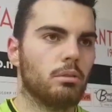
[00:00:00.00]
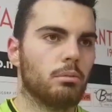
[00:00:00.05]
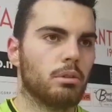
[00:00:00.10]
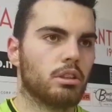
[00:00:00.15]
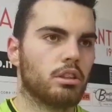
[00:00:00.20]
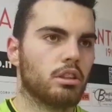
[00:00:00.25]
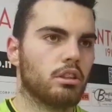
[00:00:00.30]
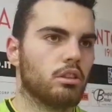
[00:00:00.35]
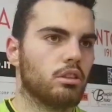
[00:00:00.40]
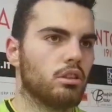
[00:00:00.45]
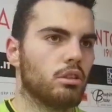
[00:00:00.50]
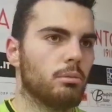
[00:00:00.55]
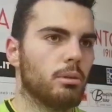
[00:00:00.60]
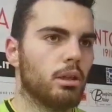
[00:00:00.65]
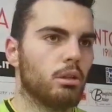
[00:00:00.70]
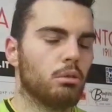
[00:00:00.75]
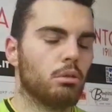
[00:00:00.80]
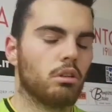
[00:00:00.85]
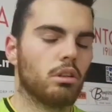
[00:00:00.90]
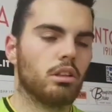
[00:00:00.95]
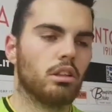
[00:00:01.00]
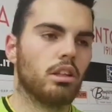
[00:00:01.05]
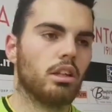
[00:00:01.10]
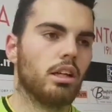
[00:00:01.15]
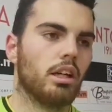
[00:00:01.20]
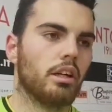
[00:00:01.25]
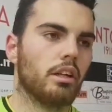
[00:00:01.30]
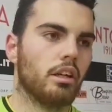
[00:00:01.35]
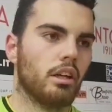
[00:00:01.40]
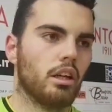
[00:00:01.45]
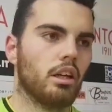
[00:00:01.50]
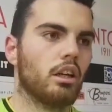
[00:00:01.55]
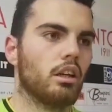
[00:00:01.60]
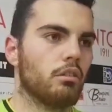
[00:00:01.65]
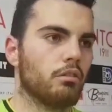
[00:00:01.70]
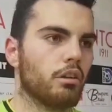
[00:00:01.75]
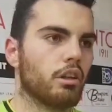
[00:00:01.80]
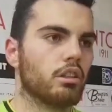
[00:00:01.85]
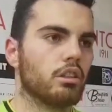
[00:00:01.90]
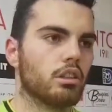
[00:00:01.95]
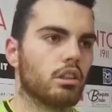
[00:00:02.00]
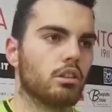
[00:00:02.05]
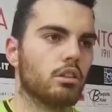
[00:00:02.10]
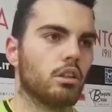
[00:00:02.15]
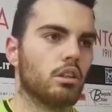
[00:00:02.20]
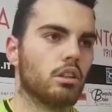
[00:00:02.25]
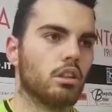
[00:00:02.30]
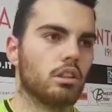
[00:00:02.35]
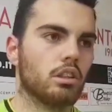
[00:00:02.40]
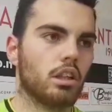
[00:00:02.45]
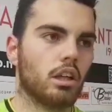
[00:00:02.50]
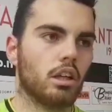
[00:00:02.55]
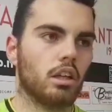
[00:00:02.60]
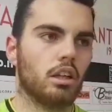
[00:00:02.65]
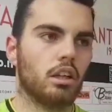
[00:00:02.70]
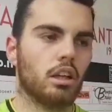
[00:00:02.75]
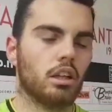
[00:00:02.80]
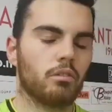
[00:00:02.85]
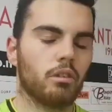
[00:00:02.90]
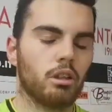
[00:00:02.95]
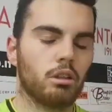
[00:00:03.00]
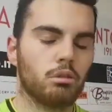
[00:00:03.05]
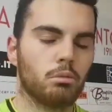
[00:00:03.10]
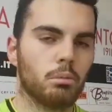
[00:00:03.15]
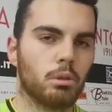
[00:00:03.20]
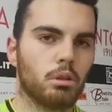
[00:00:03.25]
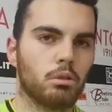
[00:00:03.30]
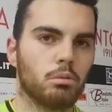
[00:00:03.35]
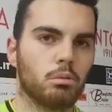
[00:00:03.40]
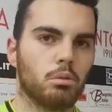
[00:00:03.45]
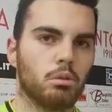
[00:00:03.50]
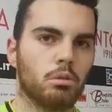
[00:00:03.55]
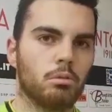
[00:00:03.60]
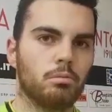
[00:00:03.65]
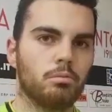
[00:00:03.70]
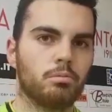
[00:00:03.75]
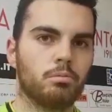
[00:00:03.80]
ma secondo me a lungo andare il Franciacorta sarà la rivale numero uno.